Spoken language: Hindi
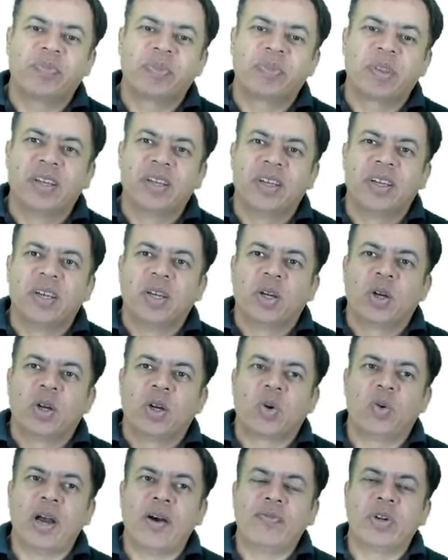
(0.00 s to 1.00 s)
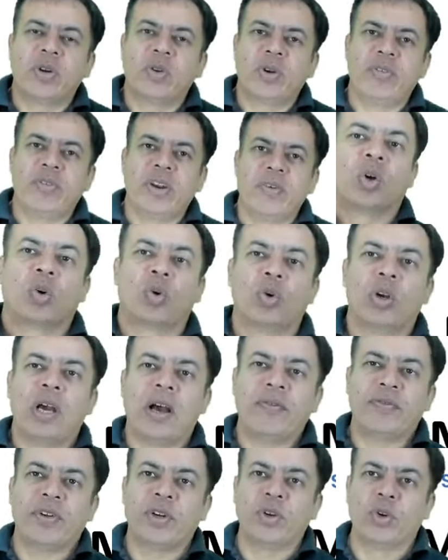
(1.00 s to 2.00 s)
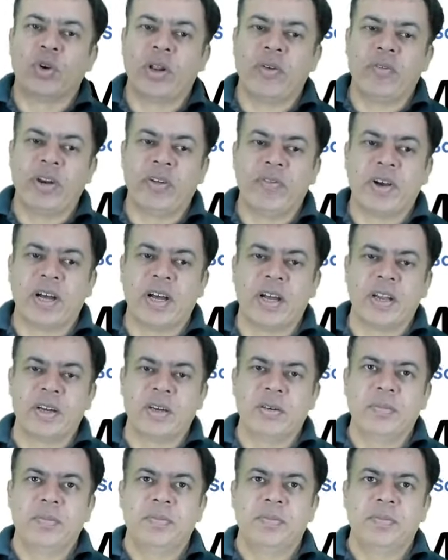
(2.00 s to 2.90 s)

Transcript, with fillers: गुड आफ्टरनून एवरीवन गुड आफ्टरनून एवरीवन